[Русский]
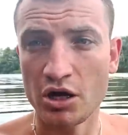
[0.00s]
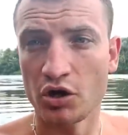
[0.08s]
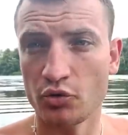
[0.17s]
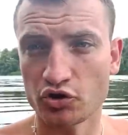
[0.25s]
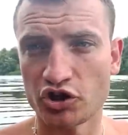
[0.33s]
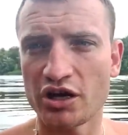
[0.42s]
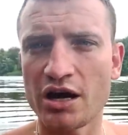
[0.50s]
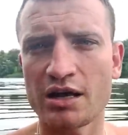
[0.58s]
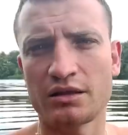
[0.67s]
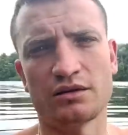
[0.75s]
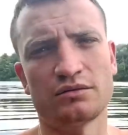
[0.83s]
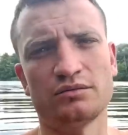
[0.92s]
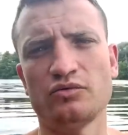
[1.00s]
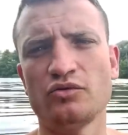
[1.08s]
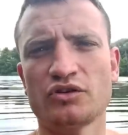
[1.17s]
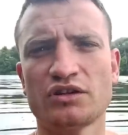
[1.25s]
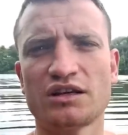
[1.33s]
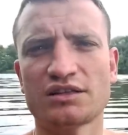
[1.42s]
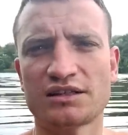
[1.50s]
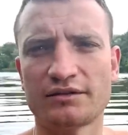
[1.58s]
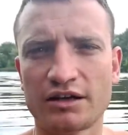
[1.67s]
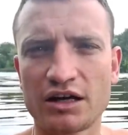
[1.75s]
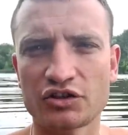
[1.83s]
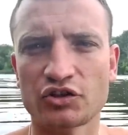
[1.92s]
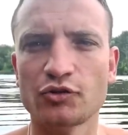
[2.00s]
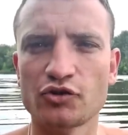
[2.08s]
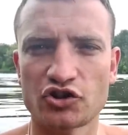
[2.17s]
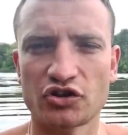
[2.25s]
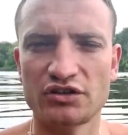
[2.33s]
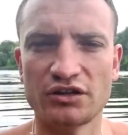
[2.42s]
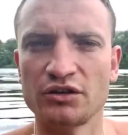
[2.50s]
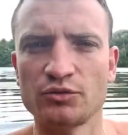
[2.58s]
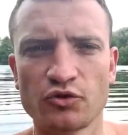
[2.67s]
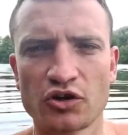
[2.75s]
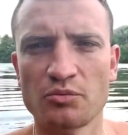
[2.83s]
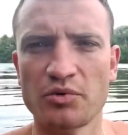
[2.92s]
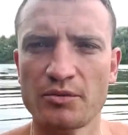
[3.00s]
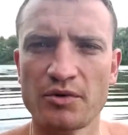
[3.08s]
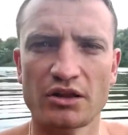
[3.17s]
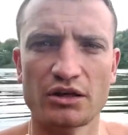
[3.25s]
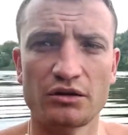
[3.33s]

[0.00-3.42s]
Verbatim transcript: И уж я-то, он не даст соврать, точно делал ему комплименты.